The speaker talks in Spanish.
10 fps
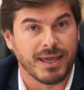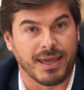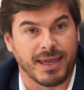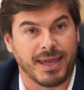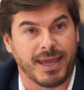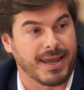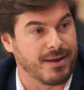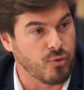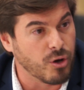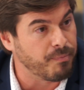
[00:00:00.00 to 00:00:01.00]

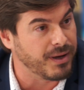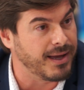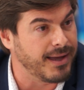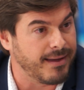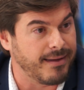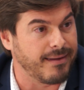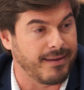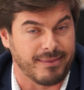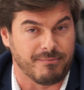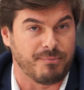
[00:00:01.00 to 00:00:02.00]
Europa
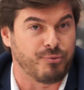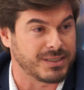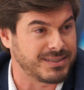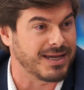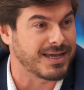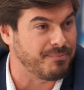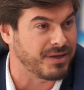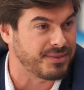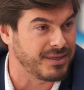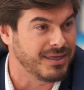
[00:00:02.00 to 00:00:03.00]
y demás, pues sean
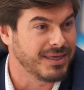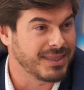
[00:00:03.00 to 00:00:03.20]
capaces